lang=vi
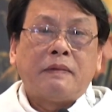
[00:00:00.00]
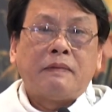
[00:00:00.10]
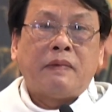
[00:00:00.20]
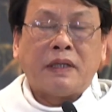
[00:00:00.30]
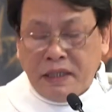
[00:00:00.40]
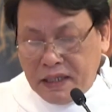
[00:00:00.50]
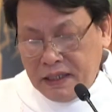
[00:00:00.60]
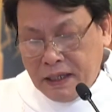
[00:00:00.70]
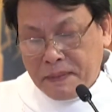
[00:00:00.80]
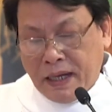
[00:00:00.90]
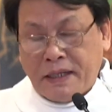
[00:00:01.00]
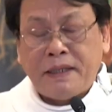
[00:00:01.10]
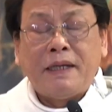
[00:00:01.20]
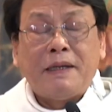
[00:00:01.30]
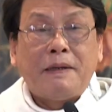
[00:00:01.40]
Và chính cái điểm này
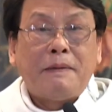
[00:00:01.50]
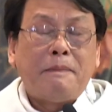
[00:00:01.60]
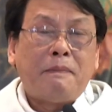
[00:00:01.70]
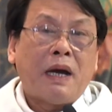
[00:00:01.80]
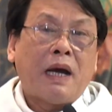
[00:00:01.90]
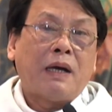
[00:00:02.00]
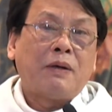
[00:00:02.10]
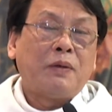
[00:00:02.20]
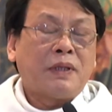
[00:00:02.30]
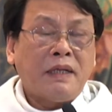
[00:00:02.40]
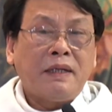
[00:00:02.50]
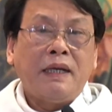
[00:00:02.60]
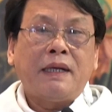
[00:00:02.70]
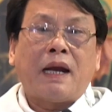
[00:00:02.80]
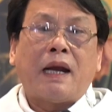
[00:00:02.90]
mà hội thánh
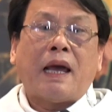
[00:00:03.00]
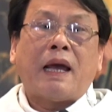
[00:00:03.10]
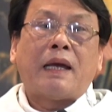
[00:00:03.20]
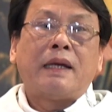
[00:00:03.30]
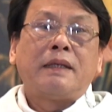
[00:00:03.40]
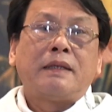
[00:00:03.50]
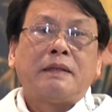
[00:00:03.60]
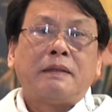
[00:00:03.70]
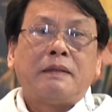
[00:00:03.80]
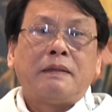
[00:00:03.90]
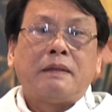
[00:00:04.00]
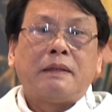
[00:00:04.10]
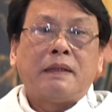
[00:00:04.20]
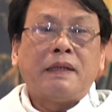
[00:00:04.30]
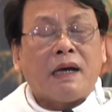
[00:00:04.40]
thấy rằng là
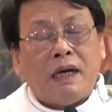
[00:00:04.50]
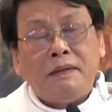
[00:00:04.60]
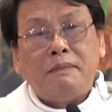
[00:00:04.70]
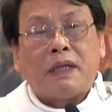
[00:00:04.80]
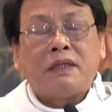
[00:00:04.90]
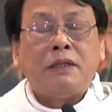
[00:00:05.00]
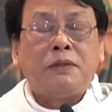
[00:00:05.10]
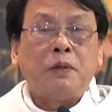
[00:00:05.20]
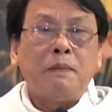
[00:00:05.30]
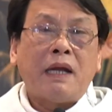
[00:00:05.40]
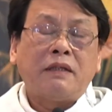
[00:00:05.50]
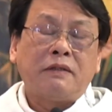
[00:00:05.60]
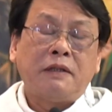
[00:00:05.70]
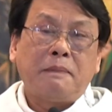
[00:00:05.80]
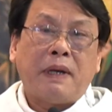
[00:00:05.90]
đặc ân mà Thiên Chúa ban
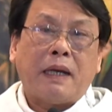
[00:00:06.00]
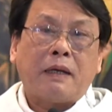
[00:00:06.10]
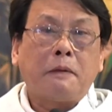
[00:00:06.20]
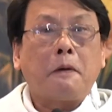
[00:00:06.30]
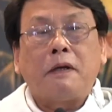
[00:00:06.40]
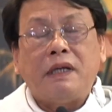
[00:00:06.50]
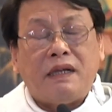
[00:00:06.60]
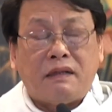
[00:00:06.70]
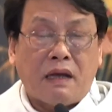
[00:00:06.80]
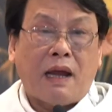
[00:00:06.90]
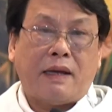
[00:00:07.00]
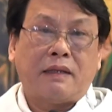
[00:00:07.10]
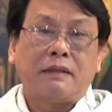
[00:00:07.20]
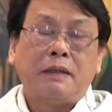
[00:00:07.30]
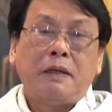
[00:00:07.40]
cho Đức Mẹ có có nền
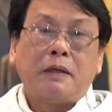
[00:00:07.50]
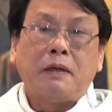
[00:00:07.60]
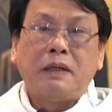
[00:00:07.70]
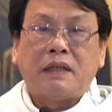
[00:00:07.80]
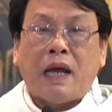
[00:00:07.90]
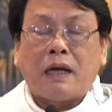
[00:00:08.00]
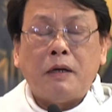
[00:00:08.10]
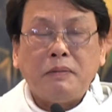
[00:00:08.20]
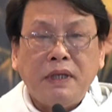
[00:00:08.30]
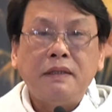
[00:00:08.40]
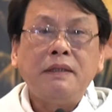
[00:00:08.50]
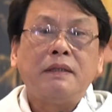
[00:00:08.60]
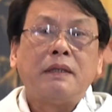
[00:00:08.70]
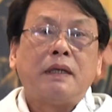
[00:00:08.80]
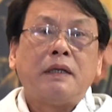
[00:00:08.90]
tảng, có nền tảng không những
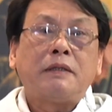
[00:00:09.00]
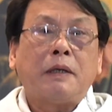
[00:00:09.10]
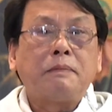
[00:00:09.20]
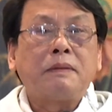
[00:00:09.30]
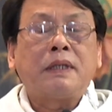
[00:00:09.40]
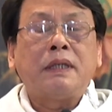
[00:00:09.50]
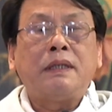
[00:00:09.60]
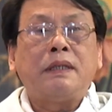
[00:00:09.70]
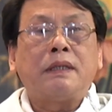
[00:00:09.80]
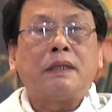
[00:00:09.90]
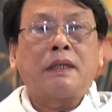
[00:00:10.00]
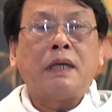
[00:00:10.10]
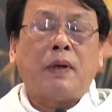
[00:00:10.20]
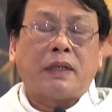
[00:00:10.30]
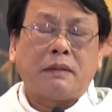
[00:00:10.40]
trong cái ờ,
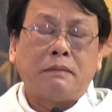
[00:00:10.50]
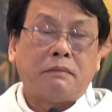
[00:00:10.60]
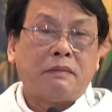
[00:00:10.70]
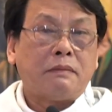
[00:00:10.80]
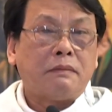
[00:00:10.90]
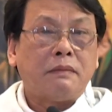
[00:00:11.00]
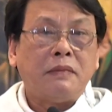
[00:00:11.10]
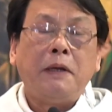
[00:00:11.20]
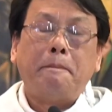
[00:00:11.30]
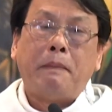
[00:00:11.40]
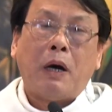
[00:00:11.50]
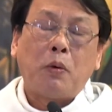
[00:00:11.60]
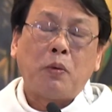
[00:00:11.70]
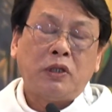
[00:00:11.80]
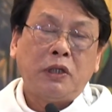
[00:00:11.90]
kế hoạch ừ, nhiệm
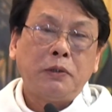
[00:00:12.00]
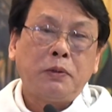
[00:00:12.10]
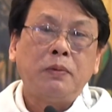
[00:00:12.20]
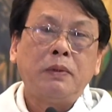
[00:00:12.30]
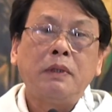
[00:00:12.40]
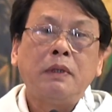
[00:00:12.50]
màu của Thiên Chúa